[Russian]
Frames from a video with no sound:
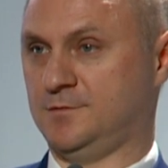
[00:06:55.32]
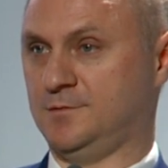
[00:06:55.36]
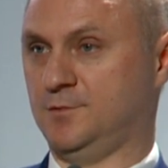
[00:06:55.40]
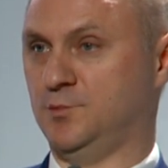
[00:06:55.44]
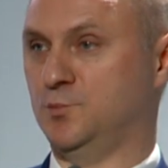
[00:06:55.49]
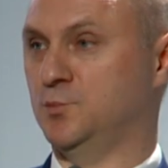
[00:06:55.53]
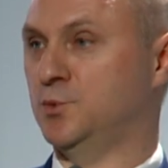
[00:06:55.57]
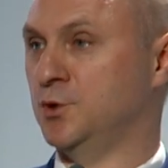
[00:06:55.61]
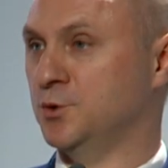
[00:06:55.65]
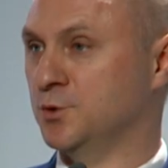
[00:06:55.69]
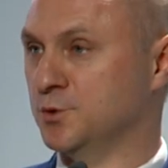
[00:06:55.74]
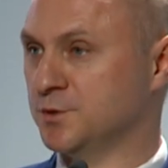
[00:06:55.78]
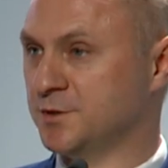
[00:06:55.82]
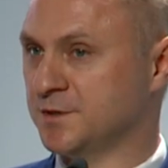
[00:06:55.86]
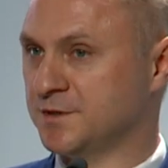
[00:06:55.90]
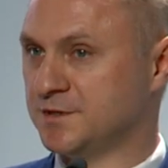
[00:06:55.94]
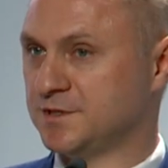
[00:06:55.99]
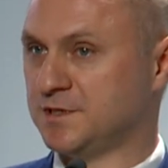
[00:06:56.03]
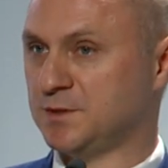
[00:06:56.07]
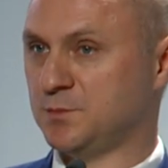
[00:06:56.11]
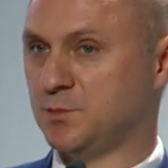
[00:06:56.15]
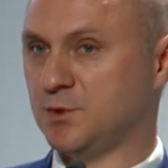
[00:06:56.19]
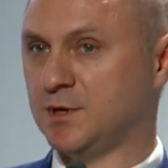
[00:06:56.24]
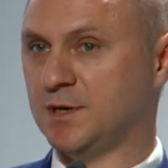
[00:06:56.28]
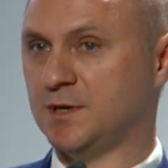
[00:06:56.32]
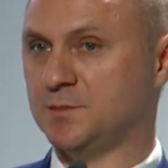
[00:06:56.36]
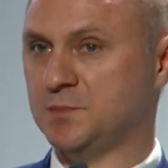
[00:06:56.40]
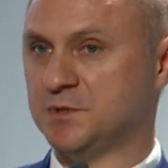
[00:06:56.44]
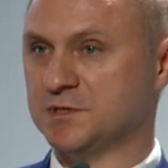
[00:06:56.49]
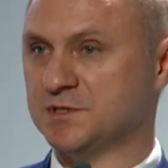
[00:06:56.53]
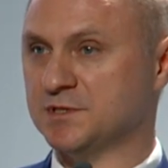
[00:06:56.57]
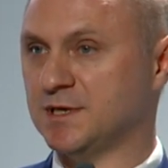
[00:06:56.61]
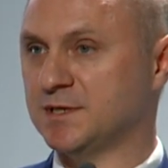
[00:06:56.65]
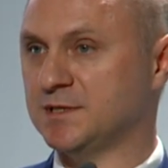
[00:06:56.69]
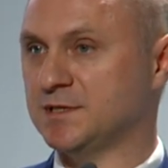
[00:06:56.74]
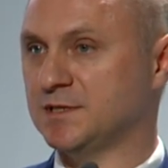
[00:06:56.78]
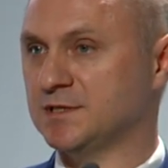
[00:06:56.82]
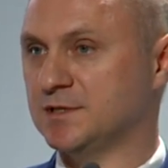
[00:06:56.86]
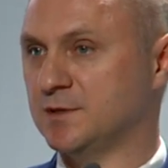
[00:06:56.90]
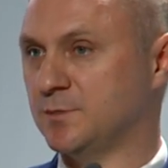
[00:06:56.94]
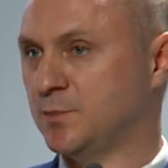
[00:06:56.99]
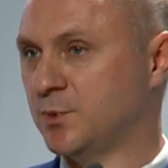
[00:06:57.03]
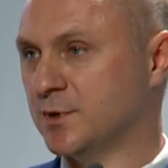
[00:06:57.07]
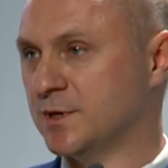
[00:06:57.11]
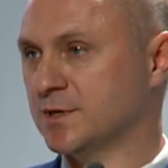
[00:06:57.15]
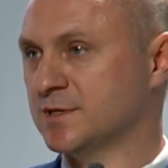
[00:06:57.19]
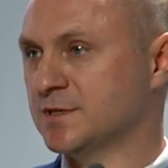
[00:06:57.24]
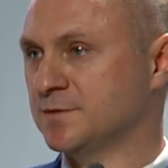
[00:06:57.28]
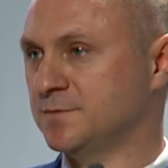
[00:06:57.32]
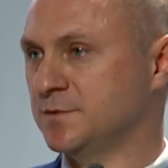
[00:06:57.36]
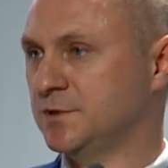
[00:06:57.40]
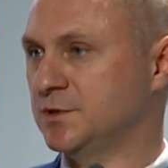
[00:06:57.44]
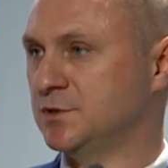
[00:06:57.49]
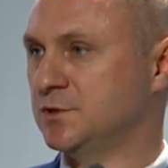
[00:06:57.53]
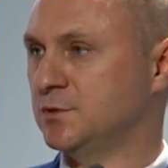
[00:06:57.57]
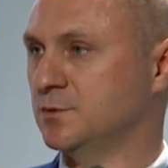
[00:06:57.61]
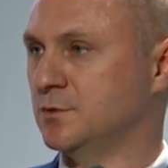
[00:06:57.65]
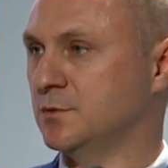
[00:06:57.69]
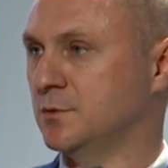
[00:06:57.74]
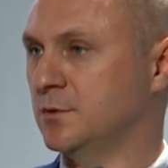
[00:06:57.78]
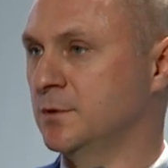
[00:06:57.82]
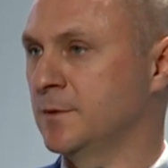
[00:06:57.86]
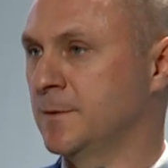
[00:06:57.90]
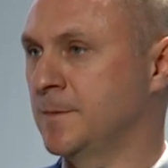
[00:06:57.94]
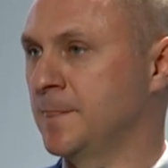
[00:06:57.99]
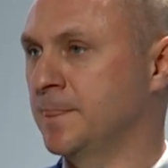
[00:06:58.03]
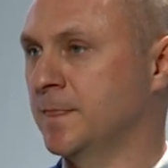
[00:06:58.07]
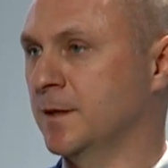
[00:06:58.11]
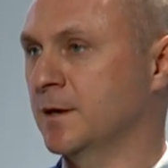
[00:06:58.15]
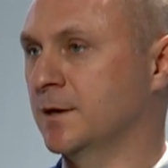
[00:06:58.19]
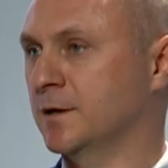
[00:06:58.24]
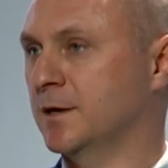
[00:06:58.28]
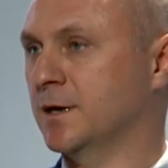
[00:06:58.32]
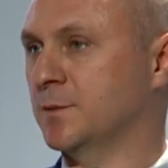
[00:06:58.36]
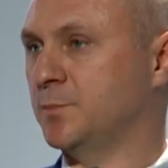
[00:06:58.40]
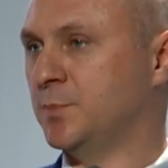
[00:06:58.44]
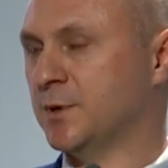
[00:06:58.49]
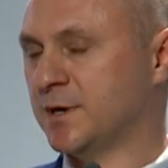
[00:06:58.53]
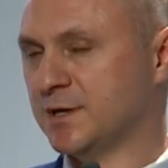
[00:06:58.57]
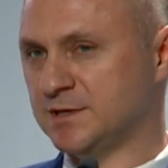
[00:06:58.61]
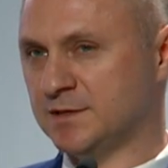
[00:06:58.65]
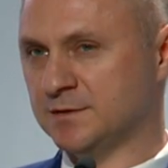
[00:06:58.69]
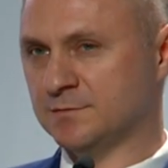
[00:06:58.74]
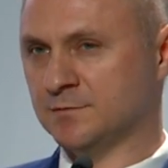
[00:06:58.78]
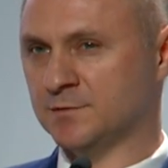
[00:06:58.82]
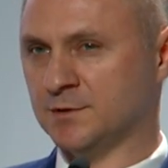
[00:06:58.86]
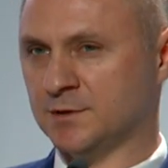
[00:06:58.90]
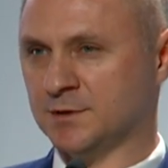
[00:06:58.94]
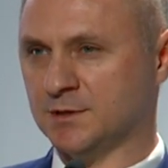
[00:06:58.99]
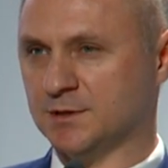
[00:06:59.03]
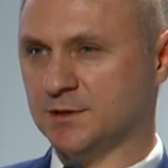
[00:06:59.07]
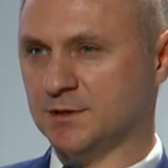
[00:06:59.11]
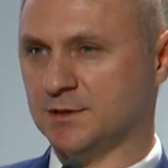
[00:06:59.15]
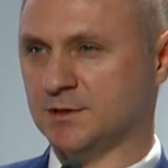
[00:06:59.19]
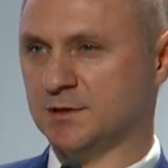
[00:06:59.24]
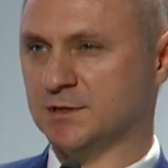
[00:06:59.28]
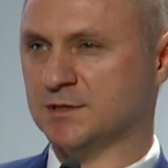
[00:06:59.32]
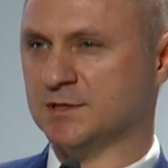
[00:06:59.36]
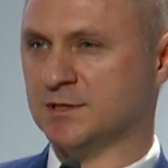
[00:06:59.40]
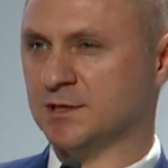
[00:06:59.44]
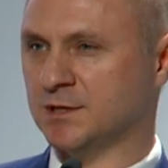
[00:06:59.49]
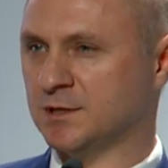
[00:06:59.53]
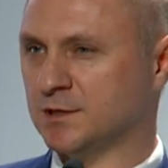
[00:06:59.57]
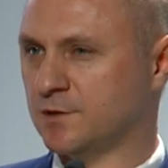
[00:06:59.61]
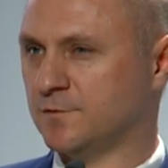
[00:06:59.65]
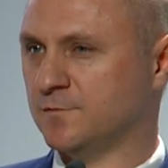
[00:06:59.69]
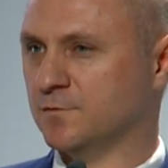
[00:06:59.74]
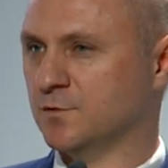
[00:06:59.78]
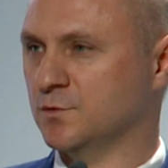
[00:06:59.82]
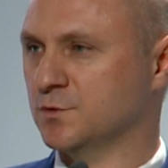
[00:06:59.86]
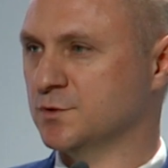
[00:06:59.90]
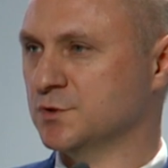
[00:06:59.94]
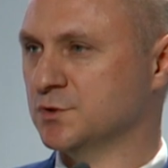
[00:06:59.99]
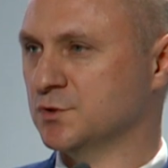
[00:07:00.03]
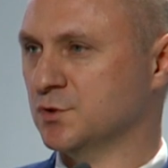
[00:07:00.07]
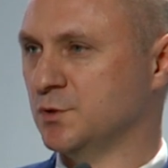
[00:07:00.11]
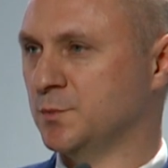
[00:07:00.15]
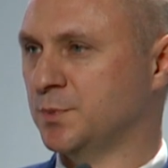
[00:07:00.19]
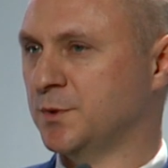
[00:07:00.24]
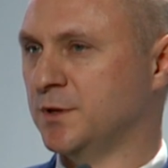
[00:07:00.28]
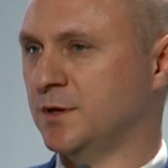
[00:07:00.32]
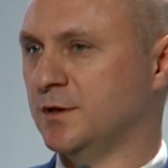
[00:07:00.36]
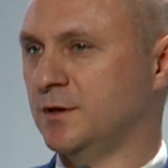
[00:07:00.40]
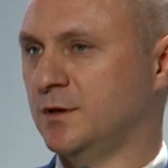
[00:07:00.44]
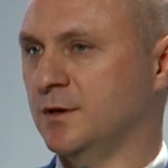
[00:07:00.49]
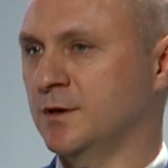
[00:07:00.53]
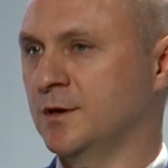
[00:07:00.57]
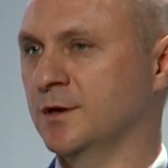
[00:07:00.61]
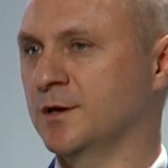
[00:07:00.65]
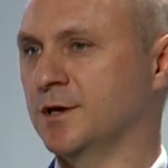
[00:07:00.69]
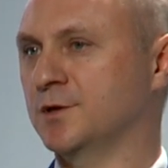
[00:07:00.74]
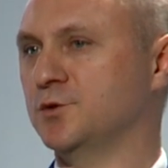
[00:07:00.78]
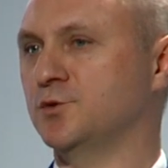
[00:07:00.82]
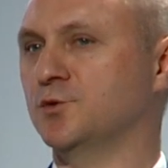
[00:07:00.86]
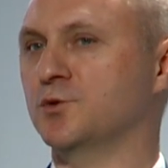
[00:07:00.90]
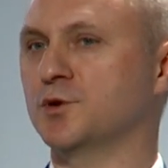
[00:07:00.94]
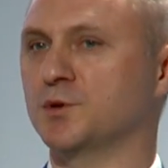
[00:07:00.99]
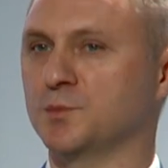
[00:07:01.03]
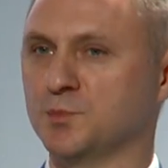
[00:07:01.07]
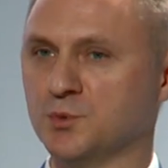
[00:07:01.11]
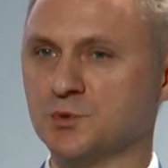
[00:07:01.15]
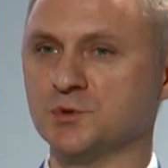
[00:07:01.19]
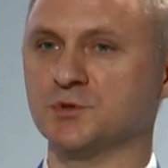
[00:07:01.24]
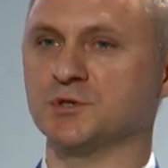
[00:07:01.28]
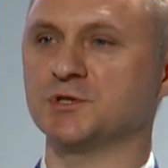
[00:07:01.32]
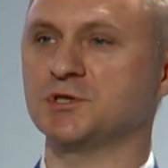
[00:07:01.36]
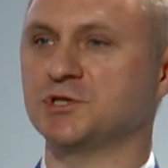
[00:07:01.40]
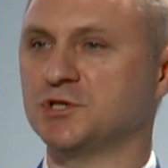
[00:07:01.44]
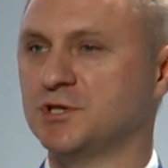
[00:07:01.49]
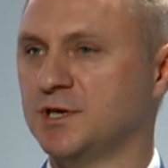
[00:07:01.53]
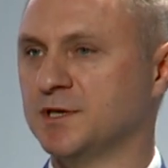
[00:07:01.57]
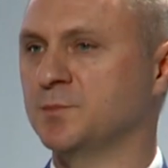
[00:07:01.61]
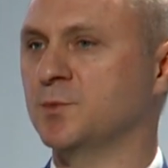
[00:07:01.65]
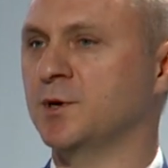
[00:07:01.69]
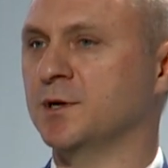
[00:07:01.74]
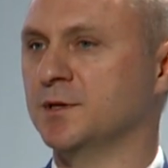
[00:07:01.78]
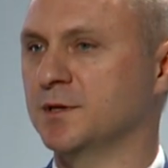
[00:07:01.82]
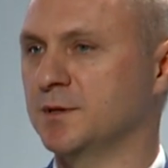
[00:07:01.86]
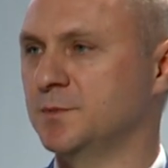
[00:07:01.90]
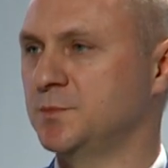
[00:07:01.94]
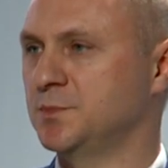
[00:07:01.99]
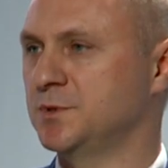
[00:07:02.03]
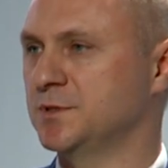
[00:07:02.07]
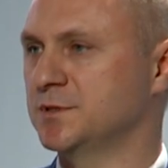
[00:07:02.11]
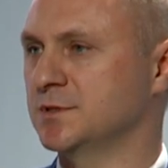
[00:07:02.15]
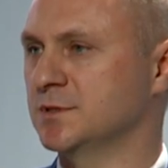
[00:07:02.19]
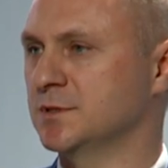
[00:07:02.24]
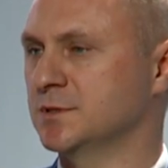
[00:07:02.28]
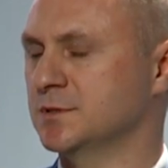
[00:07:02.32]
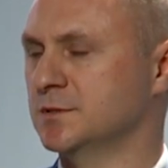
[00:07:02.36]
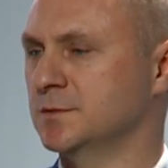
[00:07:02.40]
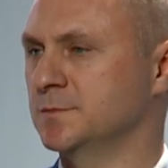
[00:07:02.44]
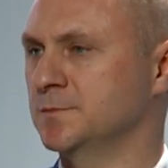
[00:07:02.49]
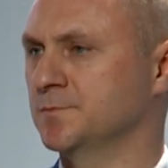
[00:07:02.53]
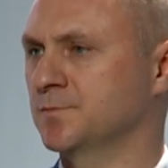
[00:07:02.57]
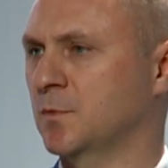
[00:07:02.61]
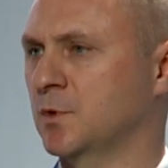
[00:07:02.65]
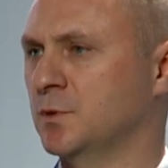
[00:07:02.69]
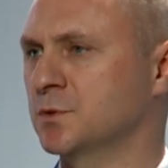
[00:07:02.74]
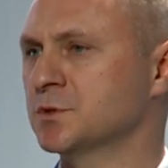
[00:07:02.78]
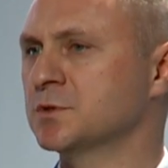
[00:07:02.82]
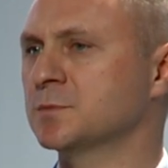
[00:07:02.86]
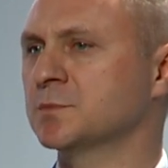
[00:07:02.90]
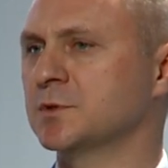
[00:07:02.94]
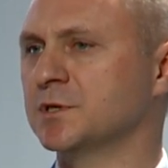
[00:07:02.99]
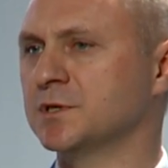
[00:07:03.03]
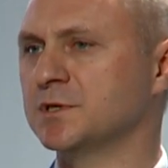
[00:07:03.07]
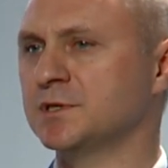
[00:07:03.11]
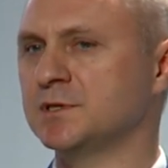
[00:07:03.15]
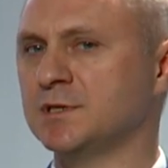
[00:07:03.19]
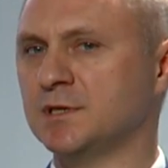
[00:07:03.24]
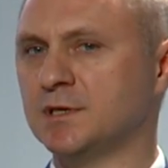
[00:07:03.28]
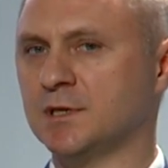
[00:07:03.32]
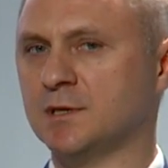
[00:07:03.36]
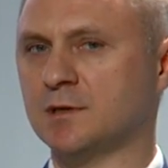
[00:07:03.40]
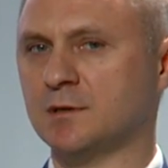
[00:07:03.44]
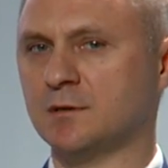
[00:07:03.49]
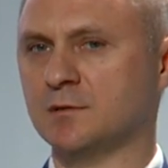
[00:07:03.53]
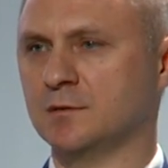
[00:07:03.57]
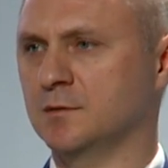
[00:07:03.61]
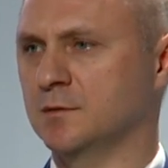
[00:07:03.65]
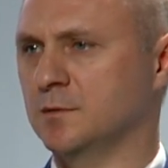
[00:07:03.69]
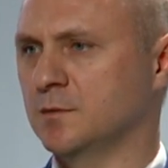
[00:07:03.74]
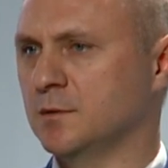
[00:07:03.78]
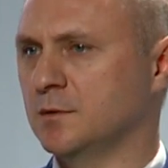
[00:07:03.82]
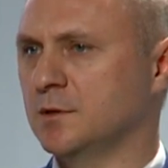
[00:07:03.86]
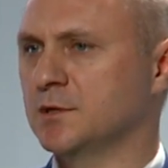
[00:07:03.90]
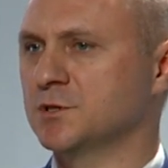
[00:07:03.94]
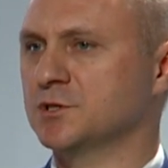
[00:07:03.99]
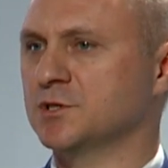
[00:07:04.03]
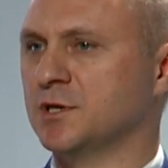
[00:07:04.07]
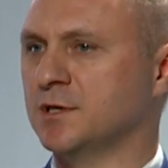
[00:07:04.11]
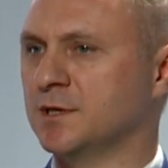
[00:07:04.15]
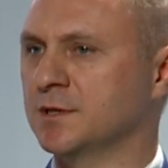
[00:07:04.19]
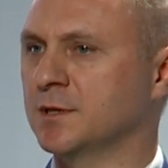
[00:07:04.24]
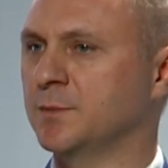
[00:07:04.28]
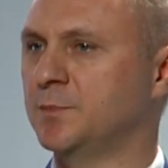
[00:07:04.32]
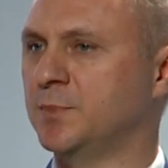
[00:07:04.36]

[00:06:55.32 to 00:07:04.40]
берет на себя обязательства по развитию корпоративных э, центров госсобки, которые будут защищать малый бизнес. В общем-то, идея лежала на